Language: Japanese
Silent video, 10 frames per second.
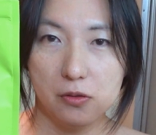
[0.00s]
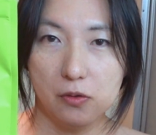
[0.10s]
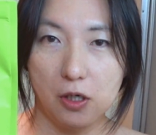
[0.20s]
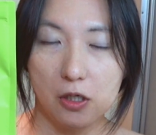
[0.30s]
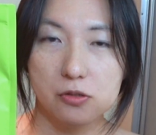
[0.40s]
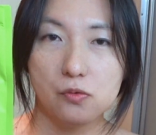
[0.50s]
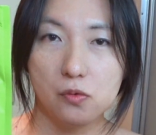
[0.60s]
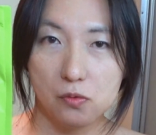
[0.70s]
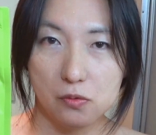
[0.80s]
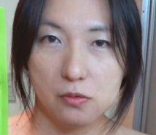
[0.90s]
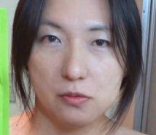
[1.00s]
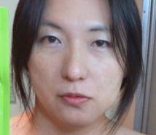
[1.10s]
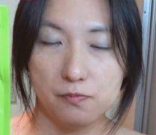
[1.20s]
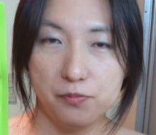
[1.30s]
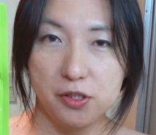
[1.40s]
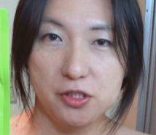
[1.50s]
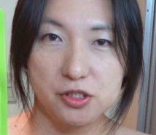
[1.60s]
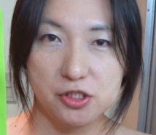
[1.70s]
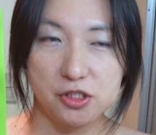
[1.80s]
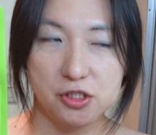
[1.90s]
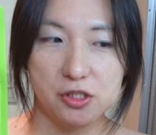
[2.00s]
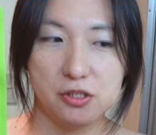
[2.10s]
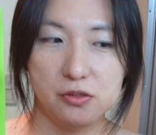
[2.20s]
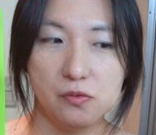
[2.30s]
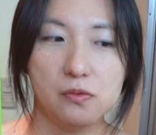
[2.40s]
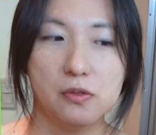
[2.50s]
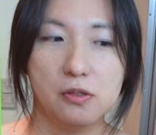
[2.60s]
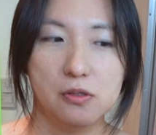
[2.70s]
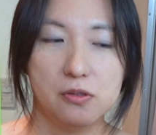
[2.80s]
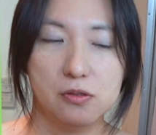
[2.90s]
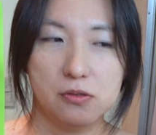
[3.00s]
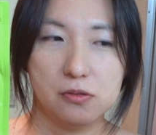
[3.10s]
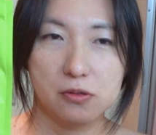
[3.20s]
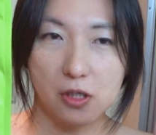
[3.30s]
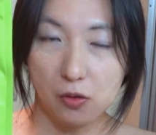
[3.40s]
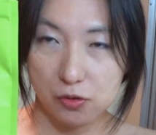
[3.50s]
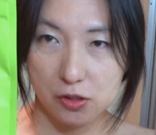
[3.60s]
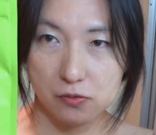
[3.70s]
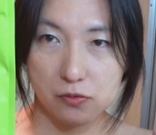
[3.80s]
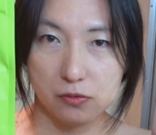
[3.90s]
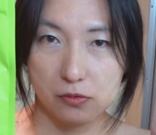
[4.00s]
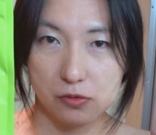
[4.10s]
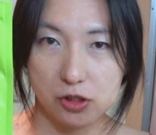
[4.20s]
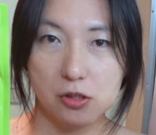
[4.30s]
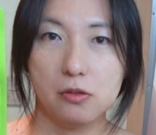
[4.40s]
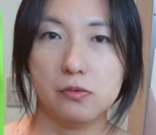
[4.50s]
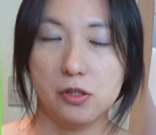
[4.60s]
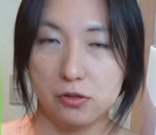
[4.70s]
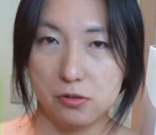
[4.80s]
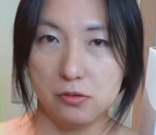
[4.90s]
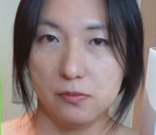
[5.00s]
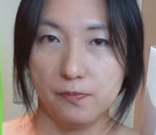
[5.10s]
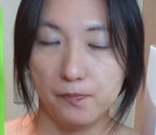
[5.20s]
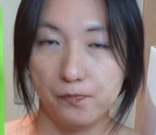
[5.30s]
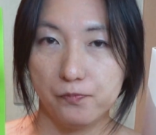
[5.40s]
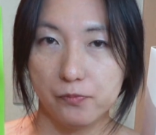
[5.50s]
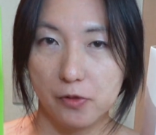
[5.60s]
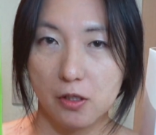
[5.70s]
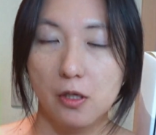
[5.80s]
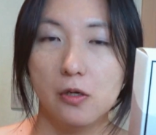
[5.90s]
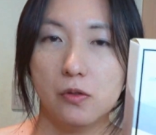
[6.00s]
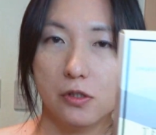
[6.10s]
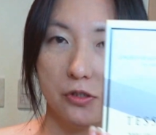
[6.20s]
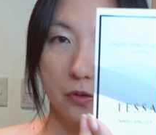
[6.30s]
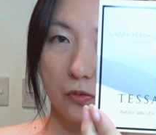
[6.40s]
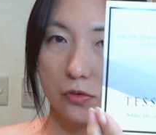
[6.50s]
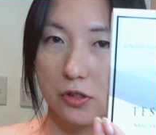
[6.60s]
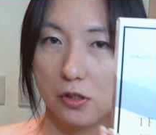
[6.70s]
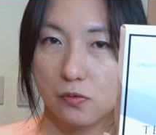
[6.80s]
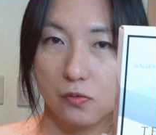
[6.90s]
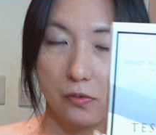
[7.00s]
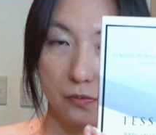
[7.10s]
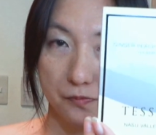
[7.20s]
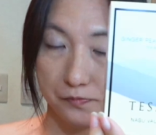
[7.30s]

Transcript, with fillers: 白桃、ピーチの香りのお茶なのです。で、私はこちらの